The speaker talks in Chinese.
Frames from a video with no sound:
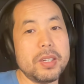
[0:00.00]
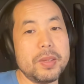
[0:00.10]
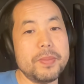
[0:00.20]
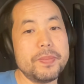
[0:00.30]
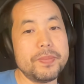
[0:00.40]

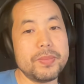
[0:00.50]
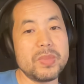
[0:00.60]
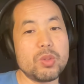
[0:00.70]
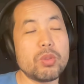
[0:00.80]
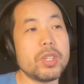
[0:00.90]
嗯，
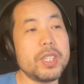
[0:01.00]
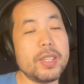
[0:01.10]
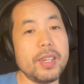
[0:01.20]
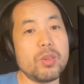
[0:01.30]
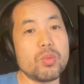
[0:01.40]
所以说
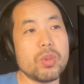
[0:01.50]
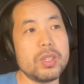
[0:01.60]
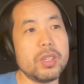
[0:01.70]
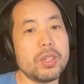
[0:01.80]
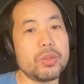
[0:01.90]
现在如
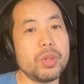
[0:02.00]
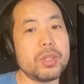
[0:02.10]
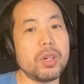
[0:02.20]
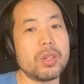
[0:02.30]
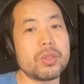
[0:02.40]
果你让
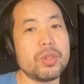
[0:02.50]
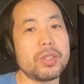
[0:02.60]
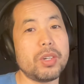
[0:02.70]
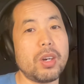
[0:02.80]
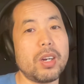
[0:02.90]
学校
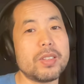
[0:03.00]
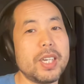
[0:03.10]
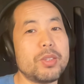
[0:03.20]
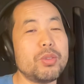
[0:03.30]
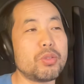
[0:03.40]
让小孩
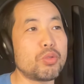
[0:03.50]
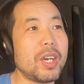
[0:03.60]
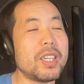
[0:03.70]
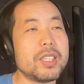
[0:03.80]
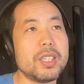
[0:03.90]
再去
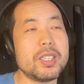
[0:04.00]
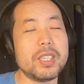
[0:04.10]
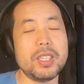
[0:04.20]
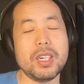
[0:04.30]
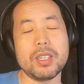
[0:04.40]
刷那些
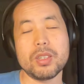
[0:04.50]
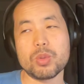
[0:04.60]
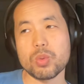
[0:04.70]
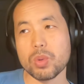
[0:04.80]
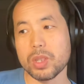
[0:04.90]
题啊，
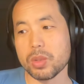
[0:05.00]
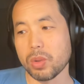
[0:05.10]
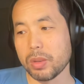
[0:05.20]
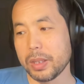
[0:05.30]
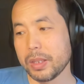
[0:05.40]
像中国那
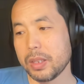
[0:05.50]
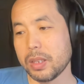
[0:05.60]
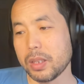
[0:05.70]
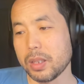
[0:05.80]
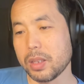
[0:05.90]
种
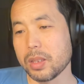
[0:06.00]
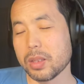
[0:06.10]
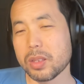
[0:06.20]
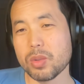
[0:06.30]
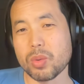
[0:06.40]
呃
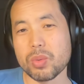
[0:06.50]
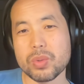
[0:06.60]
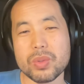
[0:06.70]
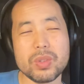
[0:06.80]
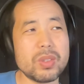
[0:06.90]
这
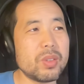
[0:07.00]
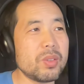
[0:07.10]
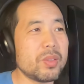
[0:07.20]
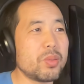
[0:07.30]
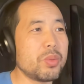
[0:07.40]
种
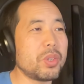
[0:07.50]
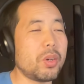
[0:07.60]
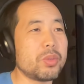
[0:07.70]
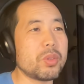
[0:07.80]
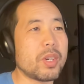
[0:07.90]
从
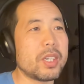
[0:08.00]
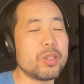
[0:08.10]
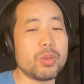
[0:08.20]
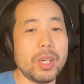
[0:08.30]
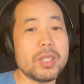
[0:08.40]
小学就开
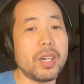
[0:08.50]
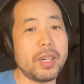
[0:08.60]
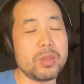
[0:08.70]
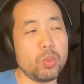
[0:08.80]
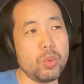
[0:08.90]
始卷起
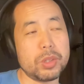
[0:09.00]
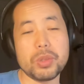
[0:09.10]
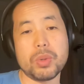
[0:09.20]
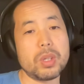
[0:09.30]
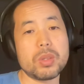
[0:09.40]
来，我
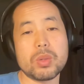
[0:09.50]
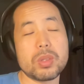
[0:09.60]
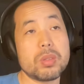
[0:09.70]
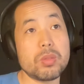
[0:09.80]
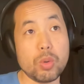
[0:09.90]
是觉得
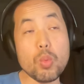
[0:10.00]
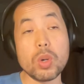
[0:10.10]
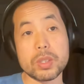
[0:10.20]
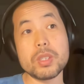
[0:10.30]
从